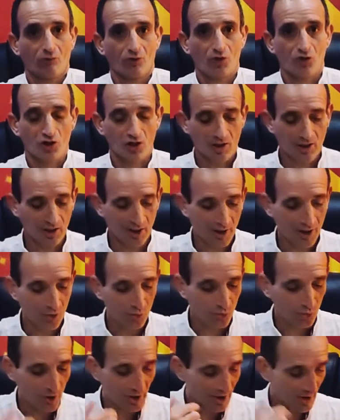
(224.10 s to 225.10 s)
général,
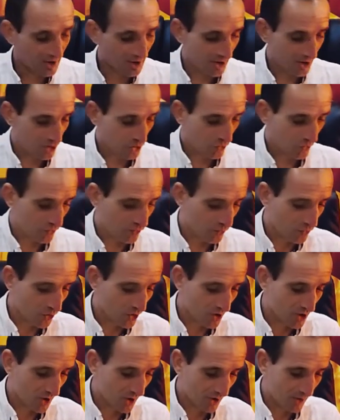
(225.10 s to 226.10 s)
en tous les cas, il y a un changement
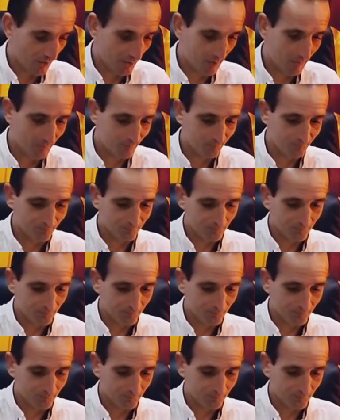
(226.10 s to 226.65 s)
qui arrive. Hein.